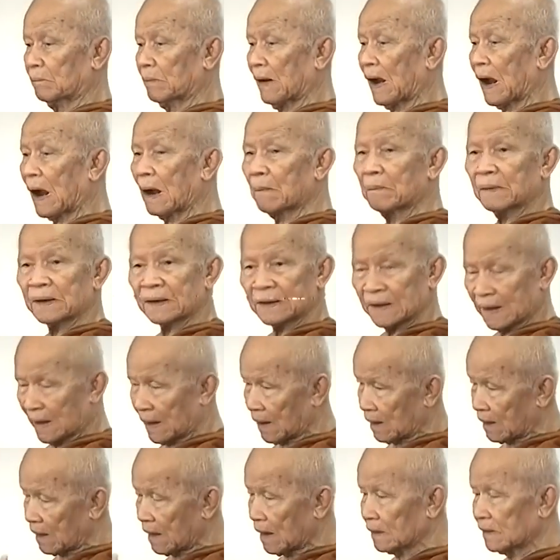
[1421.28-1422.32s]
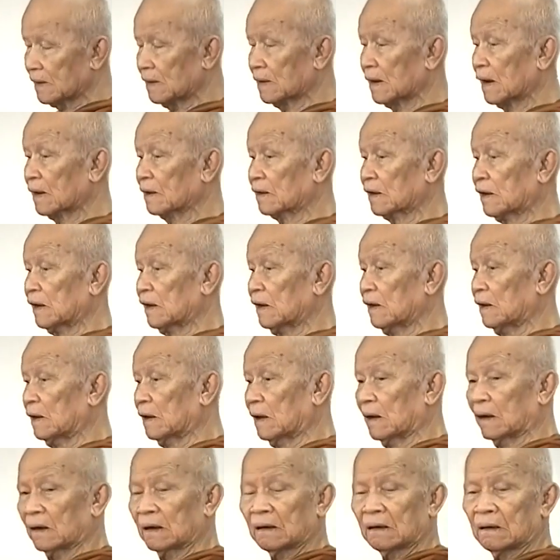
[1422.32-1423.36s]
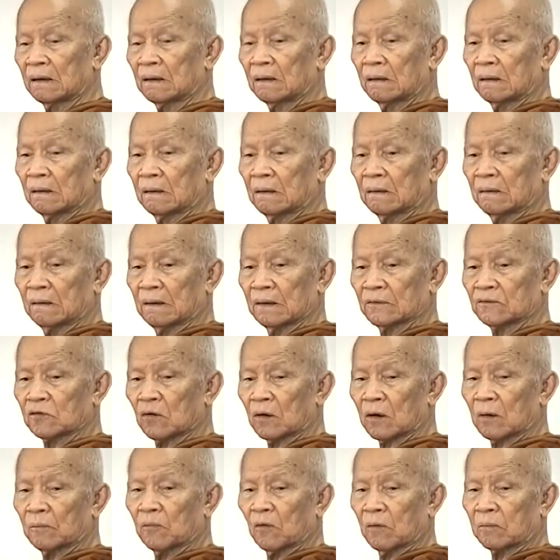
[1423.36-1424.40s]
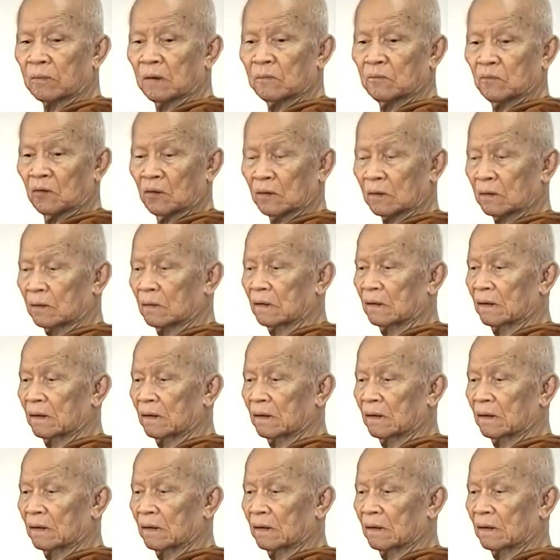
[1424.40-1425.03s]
ปลาไปไหนเลอะที่นั่นขี้นั้นโสกโปรกไปหมด